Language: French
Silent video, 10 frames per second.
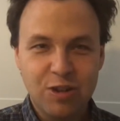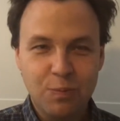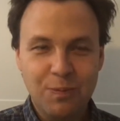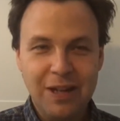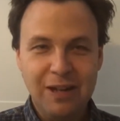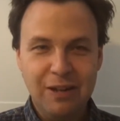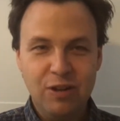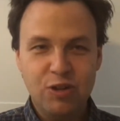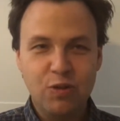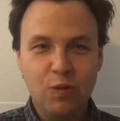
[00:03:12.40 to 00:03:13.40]
tu ne
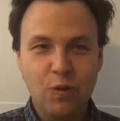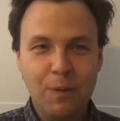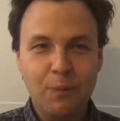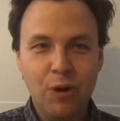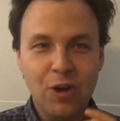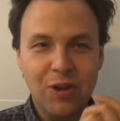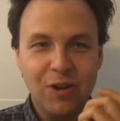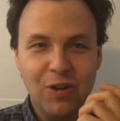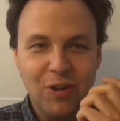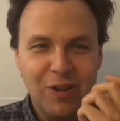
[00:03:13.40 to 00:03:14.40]
tu vois pas
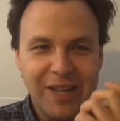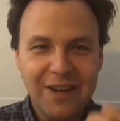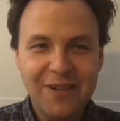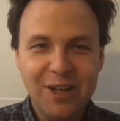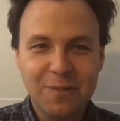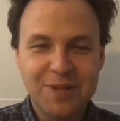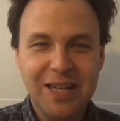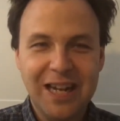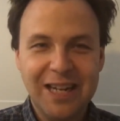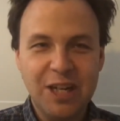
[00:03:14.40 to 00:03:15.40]
le, travail comme
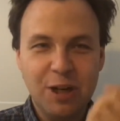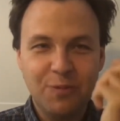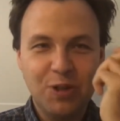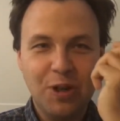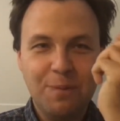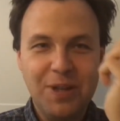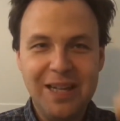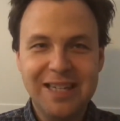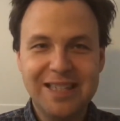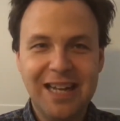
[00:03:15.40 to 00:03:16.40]
salarié comme sur un
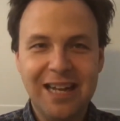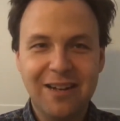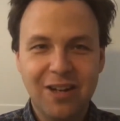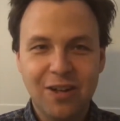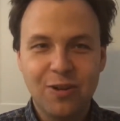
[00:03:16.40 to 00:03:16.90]
piédestal.